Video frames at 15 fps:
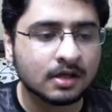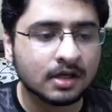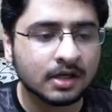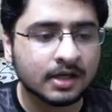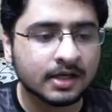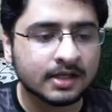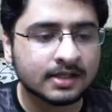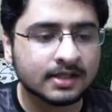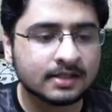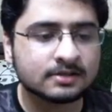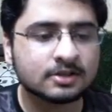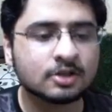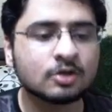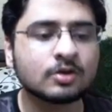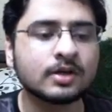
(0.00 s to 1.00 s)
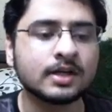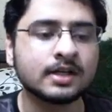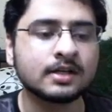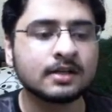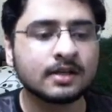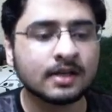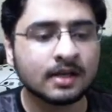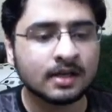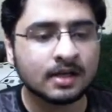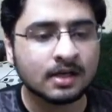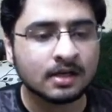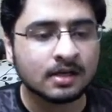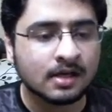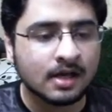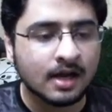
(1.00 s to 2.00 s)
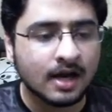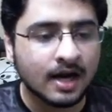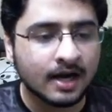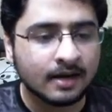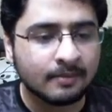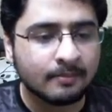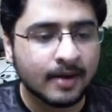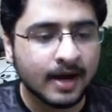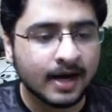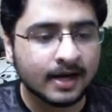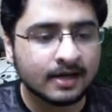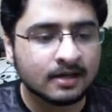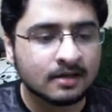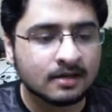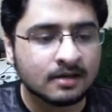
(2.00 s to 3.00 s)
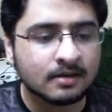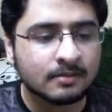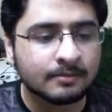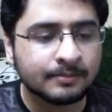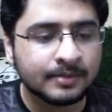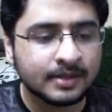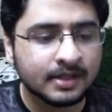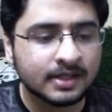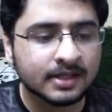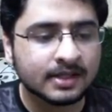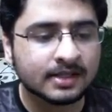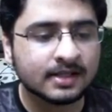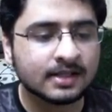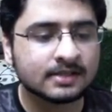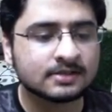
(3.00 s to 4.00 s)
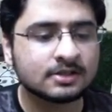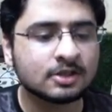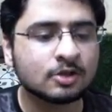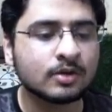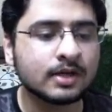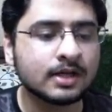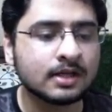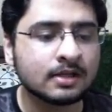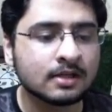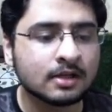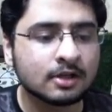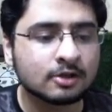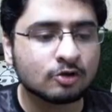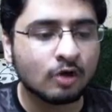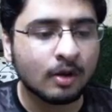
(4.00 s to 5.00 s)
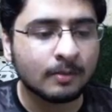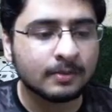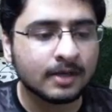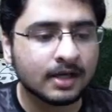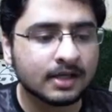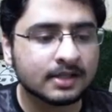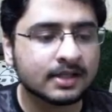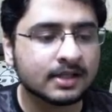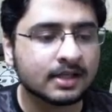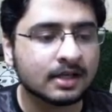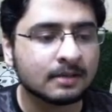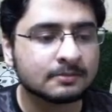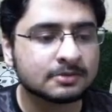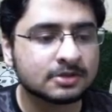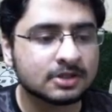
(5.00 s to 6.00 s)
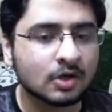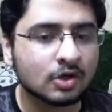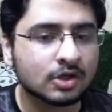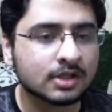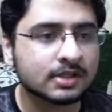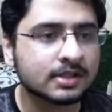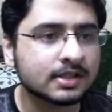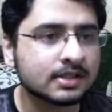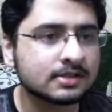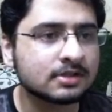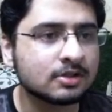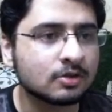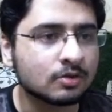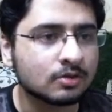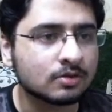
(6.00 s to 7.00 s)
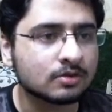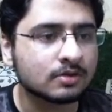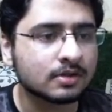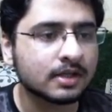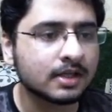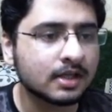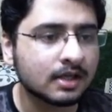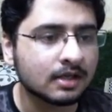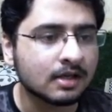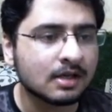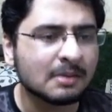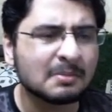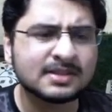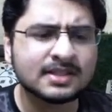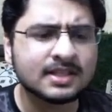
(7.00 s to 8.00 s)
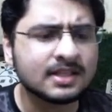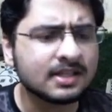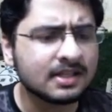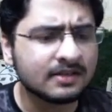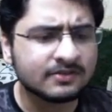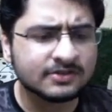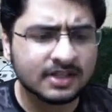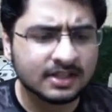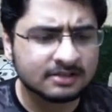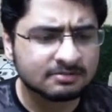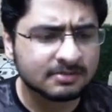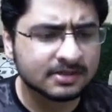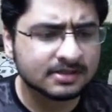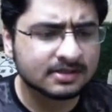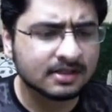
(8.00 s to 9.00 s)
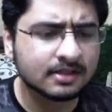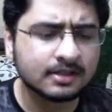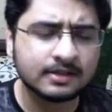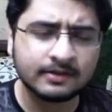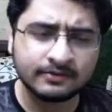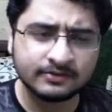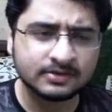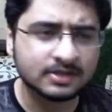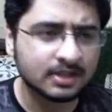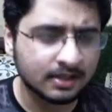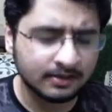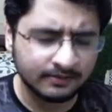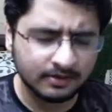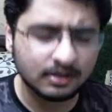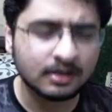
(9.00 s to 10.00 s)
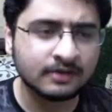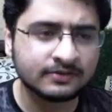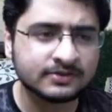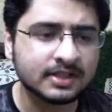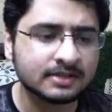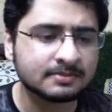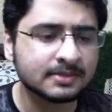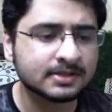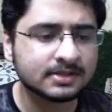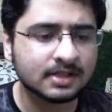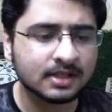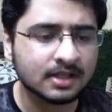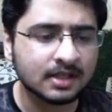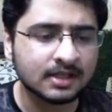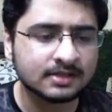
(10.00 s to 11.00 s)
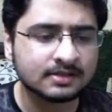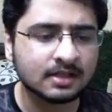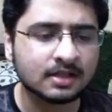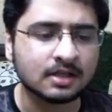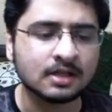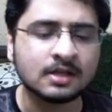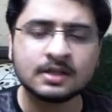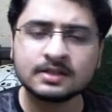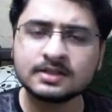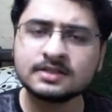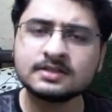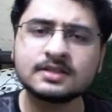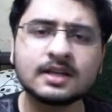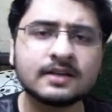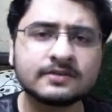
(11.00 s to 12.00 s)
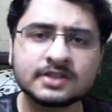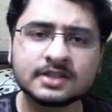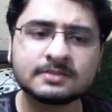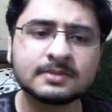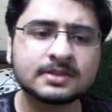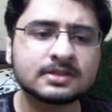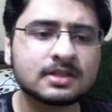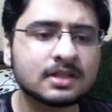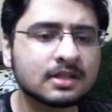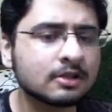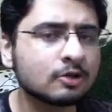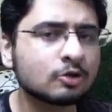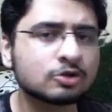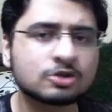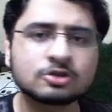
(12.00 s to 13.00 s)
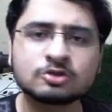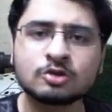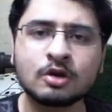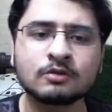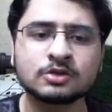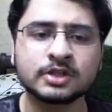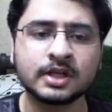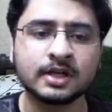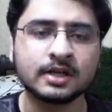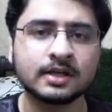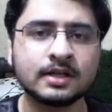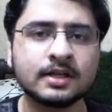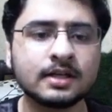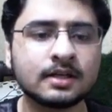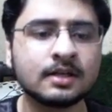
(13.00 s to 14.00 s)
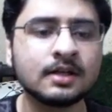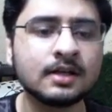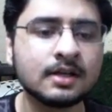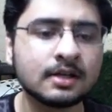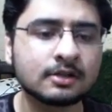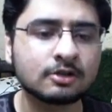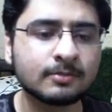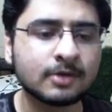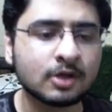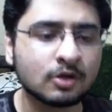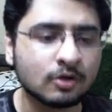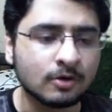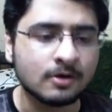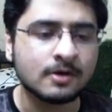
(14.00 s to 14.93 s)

ग्रेटर देन ज़ीरो है है ना एंड बैड भी ग्रेटर देन ज़ीरो है तो हम क्या कर देंगे हम सी आउट कर देंगे ज़ीरो ठीक है बेसिकली इफ स्टेटमेंट्स का इफ इफ स्टेटमेंट्स का खेल है सारा तीन चार इफ स्टेटमेंट्स लगेंगे क्वेश्चन सॉल्व हो जाएगा ठीक है तो अब देखो